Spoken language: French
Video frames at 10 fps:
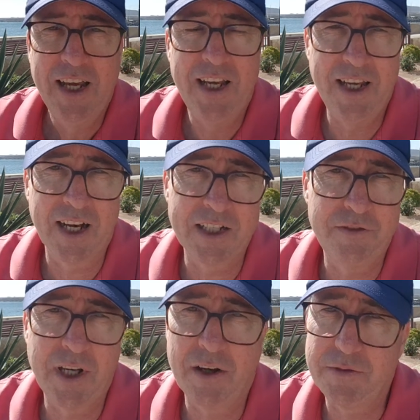et
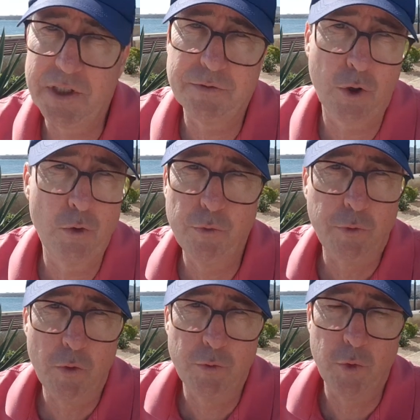arriver à vivre où
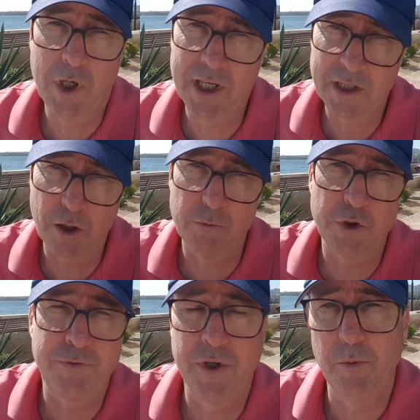vous le voulez comme
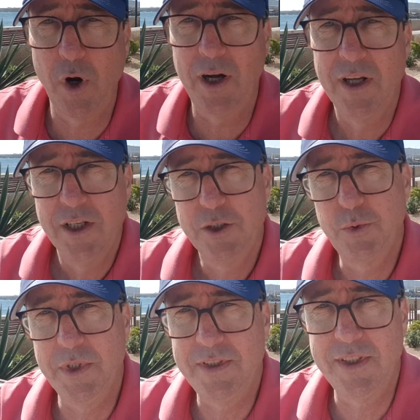je fais moi. Je
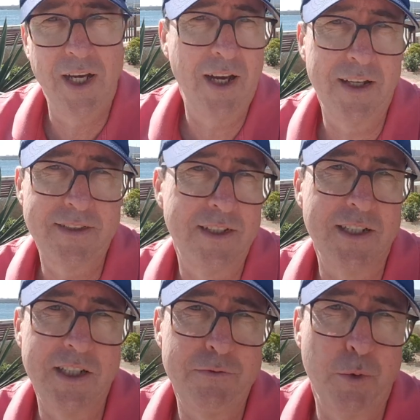suis ici à
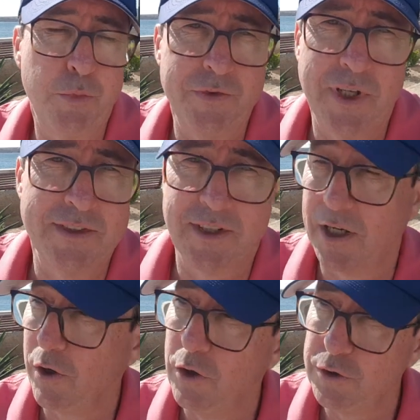Tenerife depuis
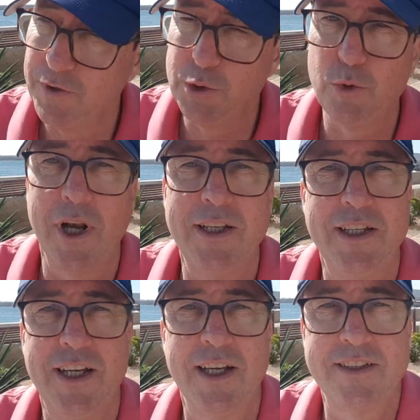25 ans, je vis toute
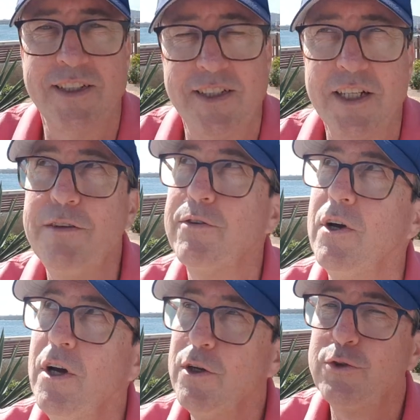l'année à Tenerife
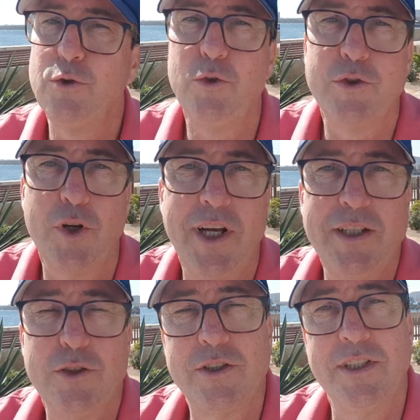sous le soleil
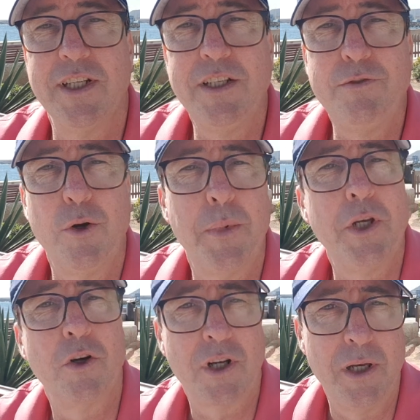de Tenerife, le
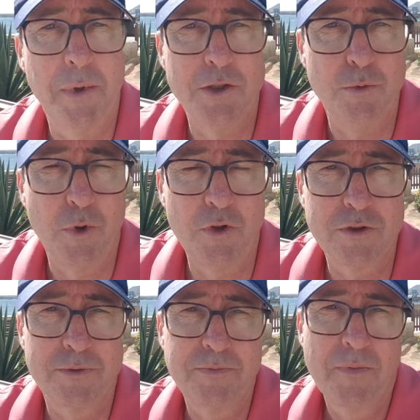meilleur climat du monde.
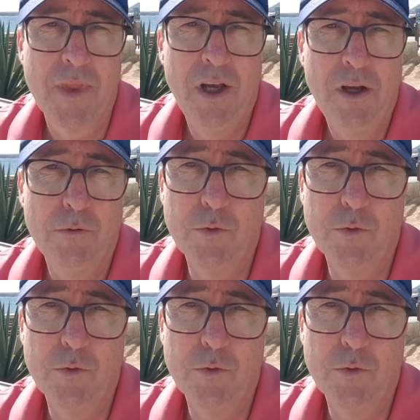Vous